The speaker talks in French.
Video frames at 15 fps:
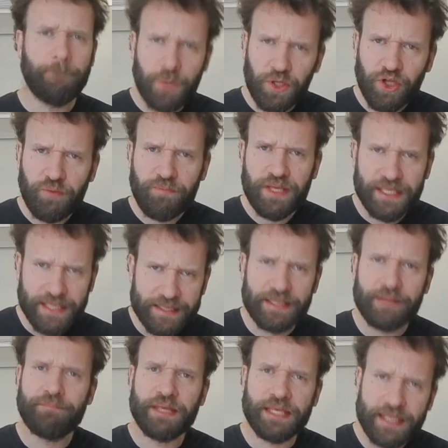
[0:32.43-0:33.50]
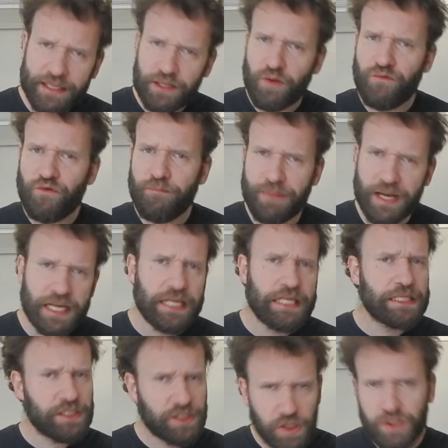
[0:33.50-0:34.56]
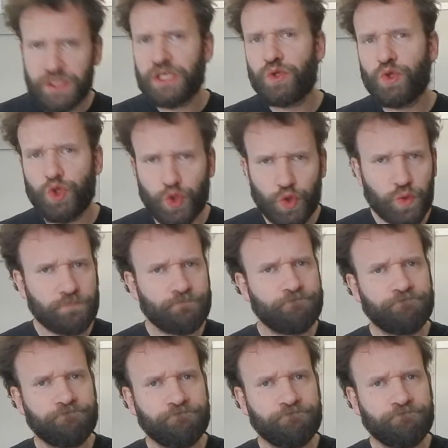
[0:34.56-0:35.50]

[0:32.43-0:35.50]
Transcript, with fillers: mordre biquette Et biquette ne veut pas sortir du chou